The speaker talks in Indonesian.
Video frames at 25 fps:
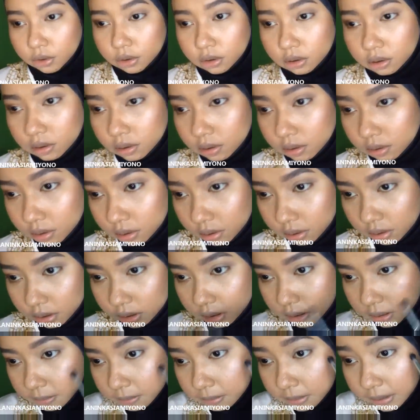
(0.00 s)
itu
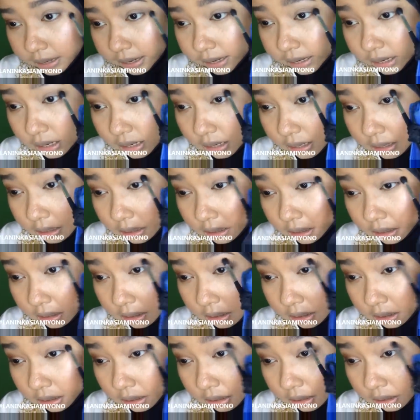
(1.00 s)
blend
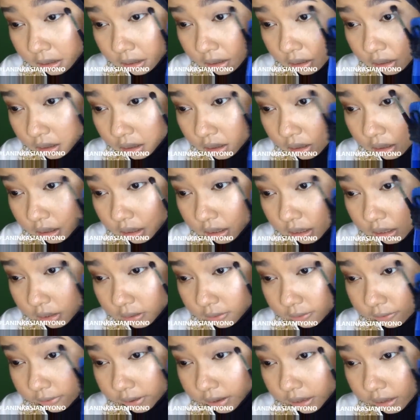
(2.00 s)

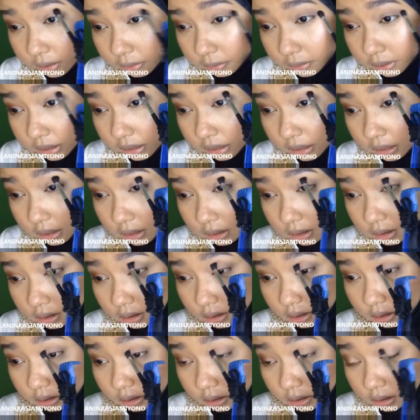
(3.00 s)
it very well
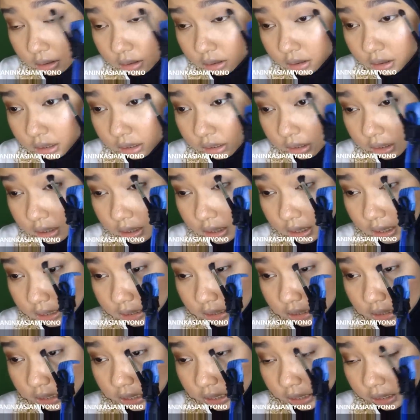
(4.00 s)
nanti
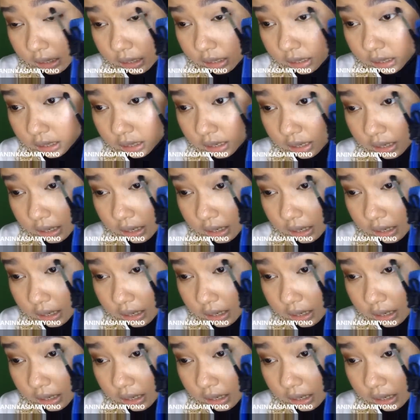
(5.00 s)
dengan sendirinya